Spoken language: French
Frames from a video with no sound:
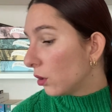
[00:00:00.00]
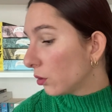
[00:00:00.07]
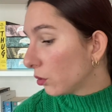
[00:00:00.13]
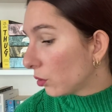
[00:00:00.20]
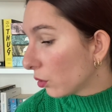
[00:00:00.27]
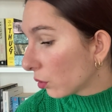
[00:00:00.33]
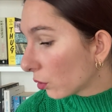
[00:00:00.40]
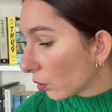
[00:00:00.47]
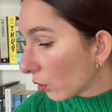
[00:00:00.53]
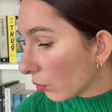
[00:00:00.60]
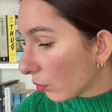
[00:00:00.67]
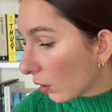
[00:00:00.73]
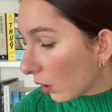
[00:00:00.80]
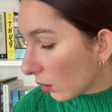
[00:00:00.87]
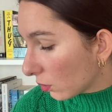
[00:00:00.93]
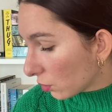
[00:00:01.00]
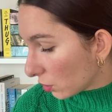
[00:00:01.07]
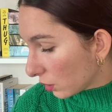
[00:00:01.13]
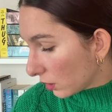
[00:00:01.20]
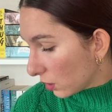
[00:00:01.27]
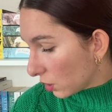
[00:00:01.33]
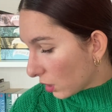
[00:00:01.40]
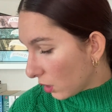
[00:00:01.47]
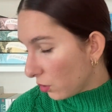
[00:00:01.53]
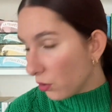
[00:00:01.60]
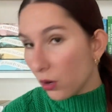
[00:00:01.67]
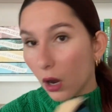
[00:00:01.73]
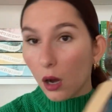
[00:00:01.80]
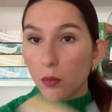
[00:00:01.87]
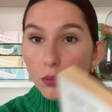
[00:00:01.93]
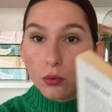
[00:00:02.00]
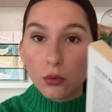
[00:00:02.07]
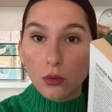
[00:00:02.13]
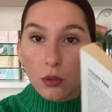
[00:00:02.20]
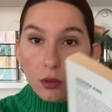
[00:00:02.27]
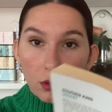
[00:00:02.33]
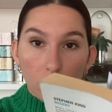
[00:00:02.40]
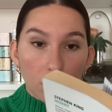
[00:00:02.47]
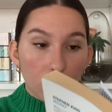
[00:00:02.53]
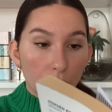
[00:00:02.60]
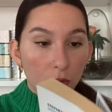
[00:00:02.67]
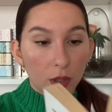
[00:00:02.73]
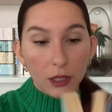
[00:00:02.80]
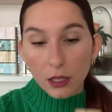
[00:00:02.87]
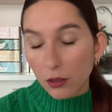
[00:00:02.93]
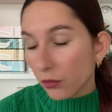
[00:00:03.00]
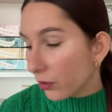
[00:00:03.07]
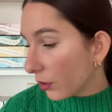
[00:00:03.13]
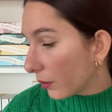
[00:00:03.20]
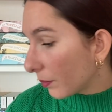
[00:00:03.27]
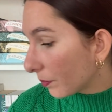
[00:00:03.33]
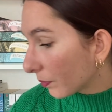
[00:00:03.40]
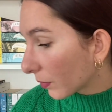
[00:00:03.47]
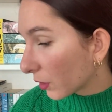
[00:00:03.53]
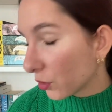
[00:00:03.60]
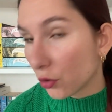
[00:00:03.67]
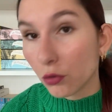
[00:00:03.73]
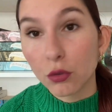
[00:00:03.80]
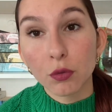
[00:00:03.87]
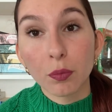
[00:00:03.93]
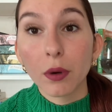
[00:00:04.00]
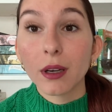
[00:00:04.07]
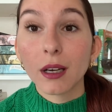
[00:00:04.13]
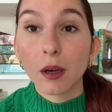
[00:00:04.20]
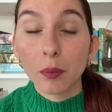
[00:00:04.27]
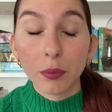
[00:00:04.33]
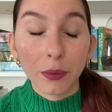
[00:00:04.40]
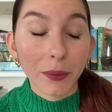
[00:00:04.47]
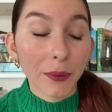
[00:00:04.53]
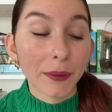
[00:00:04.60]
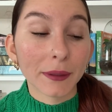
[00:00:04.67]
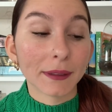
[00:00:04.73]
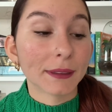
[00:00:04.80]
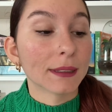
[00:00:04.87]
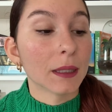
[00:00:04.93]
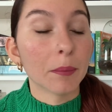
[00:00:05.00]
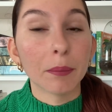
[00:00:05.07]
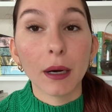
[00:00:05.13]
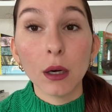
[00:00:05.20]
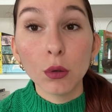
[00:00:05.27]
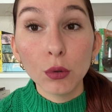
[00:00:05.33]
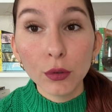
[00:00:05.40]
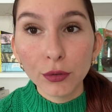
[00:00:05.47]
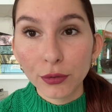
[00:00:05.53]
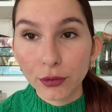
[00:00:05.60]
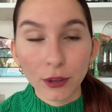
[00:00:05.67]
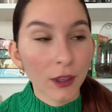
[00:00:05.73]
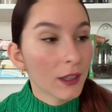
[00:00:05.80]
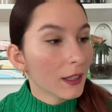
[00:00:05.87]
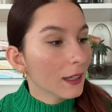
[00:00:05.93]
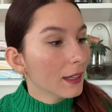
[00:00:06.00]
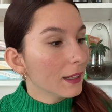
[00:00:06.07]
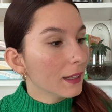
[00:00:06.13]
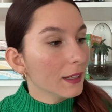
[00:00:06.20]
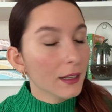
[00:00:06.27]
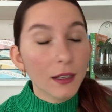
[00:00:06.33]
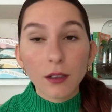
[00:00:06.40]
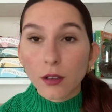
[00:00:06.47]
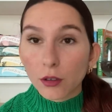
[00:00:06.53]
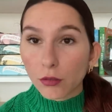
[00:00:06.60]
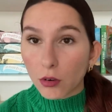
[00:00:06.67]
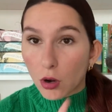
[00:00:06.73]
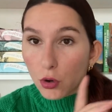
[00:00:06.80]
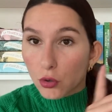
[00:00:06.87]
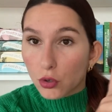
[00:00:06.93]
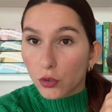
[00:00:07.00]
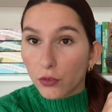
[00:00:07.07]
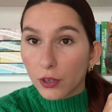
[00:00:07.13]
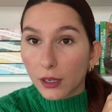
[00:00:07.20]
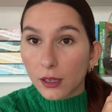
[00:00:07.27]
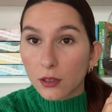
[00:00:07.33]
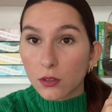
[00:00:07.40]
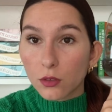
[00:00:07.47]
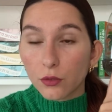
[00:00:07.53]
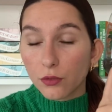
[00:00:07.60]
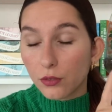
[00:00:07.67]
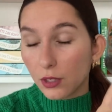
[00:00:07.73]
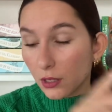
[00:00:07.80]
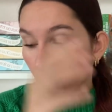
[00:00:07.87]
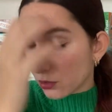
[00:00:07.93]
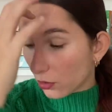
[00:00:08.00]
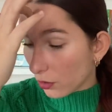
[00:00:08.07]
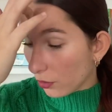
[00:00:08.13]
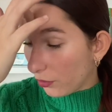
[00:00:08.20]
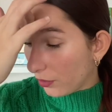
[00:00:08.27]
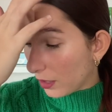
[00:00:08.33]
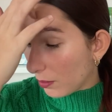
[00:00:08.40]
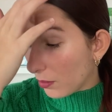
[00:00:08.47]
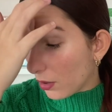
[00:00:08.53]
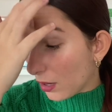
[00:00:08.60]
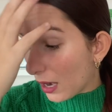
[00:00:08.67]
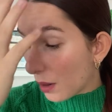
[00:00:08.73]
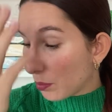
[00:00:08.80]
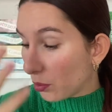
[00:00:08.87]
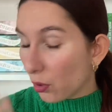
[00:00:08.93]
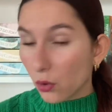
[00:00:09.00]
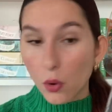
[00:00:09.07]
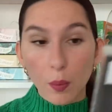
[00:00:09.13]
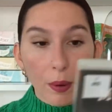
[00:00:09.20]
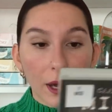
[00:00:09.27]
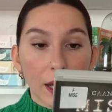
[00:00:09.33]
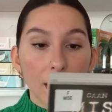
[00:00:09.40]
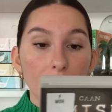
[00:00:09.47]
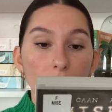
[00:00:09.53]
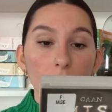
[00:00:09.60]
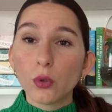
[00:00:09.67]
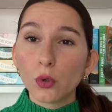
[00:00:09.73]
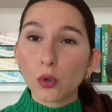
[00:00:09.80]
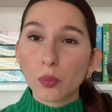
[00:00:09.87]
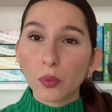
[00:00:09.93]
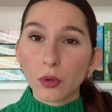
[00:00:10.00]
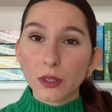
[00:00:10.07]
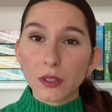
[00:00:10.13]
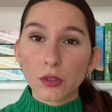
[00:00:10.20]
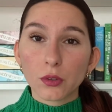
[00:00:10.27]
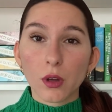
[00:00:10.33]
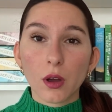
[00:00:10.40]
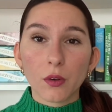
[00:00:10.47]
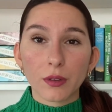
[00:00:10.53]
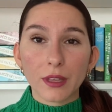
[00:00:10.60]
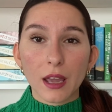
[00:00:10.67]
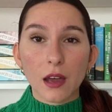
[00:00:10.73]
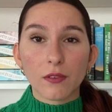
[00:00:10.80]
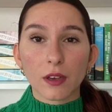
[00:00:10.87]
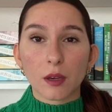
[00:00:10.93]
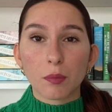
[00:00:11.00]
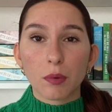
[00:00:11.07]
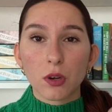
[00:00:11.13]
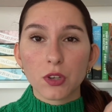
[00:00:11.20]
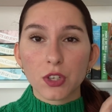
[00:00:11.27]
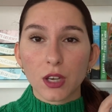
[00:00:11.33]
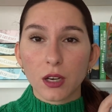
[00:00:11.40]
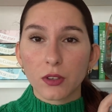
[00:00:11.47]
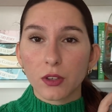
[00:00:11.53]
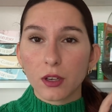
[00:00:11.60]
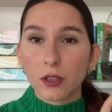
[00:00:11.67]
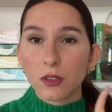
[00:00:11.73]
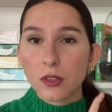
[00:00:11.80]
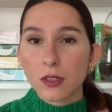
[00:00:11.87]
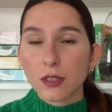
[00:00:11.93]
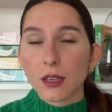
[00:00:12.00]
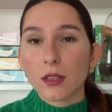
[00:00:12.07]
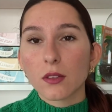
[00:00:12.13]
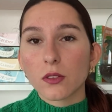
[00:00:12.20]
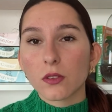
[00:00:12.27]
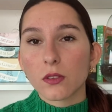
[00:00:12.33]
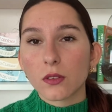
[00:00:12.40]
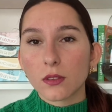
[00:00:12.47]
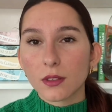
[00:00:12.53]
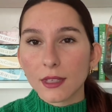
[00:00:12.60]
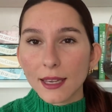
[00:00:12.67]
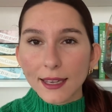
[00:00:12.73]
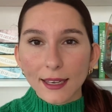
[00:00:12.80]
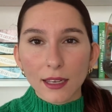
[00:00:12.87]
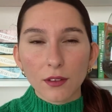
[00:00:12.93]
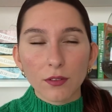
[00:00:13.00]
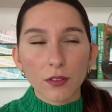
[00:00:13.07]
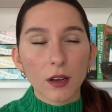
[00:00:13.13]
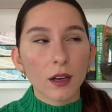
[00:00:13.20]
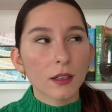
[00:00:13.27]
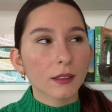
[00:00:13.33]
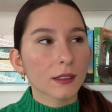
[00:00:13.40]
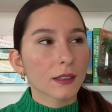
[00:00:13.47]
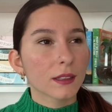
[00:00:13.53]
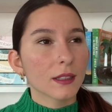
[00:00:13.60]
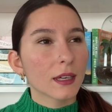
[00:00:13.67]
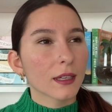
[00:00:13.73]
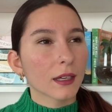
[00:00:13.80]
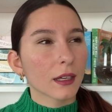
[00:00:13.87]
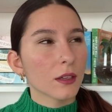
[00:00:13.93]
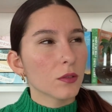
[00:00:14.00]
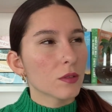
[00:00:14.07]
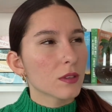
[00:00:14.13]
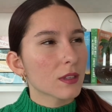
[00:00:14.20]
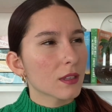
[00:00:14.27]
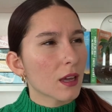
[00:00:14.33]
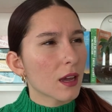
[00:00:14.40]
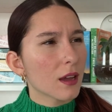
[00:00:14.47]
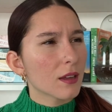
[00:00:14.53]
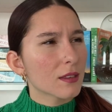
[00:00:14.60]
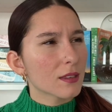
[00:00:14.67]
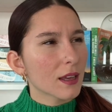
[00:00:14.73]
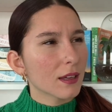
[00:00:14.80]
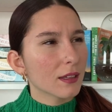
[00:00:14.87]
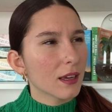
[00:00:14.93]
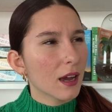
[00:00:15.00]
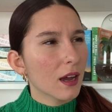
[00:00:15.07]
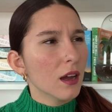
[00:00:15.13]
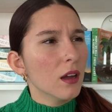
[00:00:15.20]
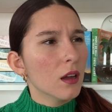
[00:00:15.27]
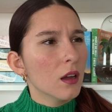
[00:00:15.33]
Donc voilà, j'ai déjà lu un bout du livre, je vous spoil un peu, c'est pas ouf. Et voilà, je verrai ce, film-là pour comparer. Donc pour l'histoire, on est avec Paul Sheldon, cet écrivain qui écrit une saga